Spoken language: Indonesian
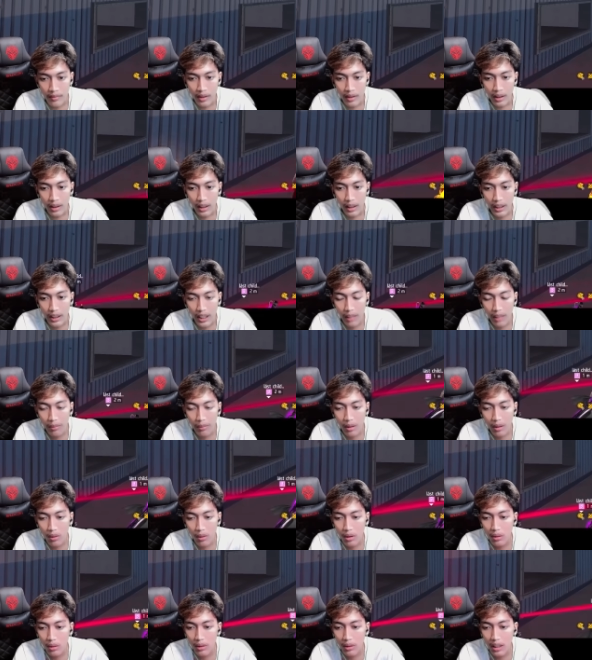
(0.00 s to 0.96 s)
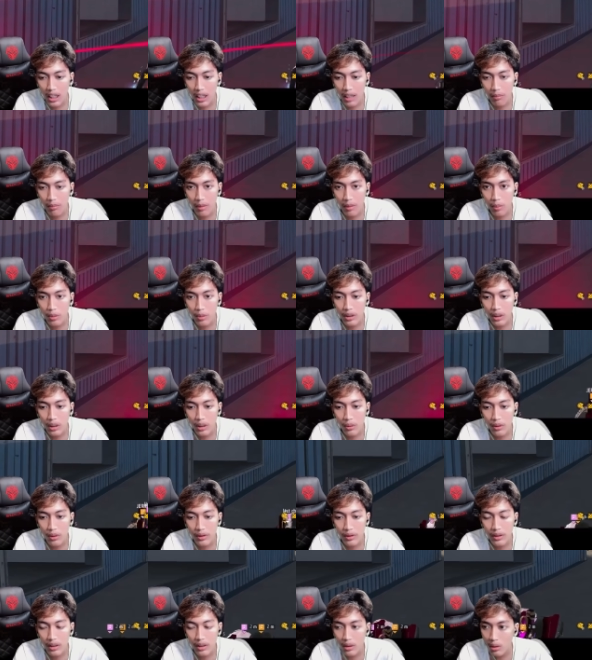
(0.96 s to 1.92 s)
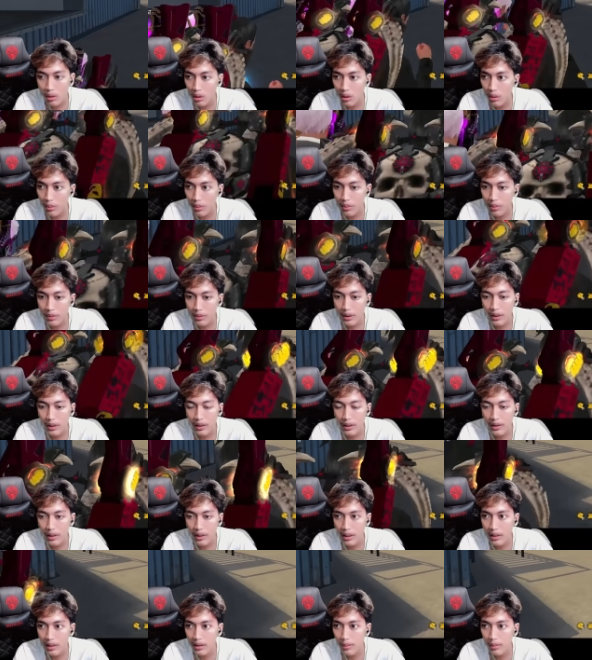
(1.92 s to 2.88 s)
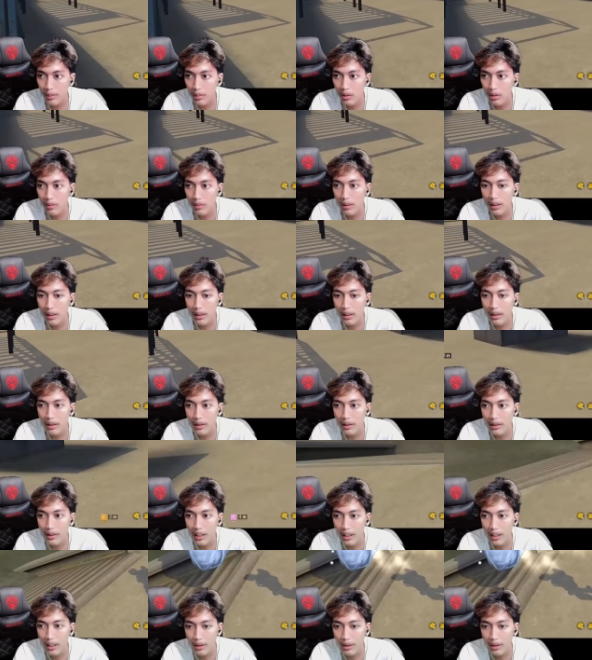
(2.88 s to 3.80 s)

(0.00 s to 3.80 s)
karena emang gue tuh udah lama punya guild jitrup ya guys ya sebelum ada Ninjayu